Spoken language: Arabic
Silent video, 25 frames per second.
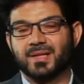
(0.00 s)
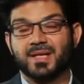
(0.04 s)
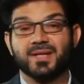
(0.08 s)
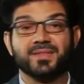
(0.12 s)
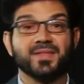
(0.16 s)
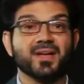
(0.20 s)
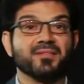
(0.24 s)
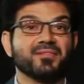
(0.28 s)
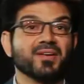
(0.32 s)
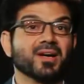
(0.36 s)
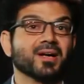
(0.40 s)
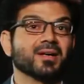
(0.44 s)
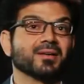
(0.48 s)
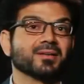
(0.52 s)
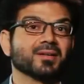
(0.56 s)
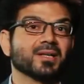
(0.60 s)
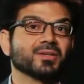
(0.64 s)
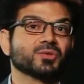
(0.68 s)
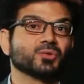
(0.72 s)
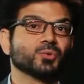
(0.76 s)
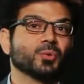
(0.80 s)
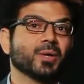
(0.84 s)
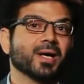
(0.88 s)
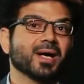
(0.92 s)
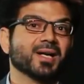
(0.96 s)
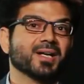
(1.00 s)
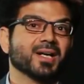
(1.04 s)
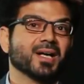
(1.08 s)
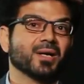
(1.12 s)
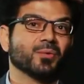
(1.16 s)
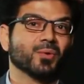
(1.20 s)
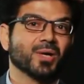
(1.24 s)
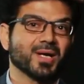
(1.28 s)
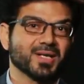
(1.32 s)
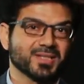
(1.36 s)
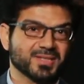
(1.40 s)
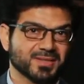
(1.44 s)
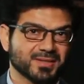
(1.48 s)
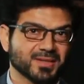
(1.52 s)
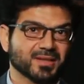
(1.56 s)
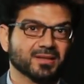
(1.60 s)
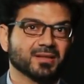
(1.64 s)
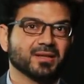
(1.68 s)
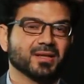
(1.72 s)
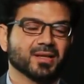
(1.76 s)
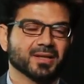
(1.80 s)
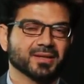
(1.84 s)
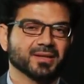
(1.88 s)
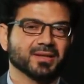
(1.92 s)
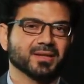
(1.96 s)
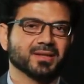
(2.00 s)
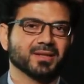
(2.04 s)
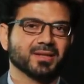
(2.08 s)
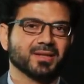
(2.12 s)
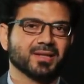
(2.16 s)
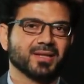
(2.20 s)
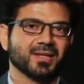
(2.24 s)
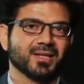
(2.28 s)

لذا فقررت أنا وأصدقائي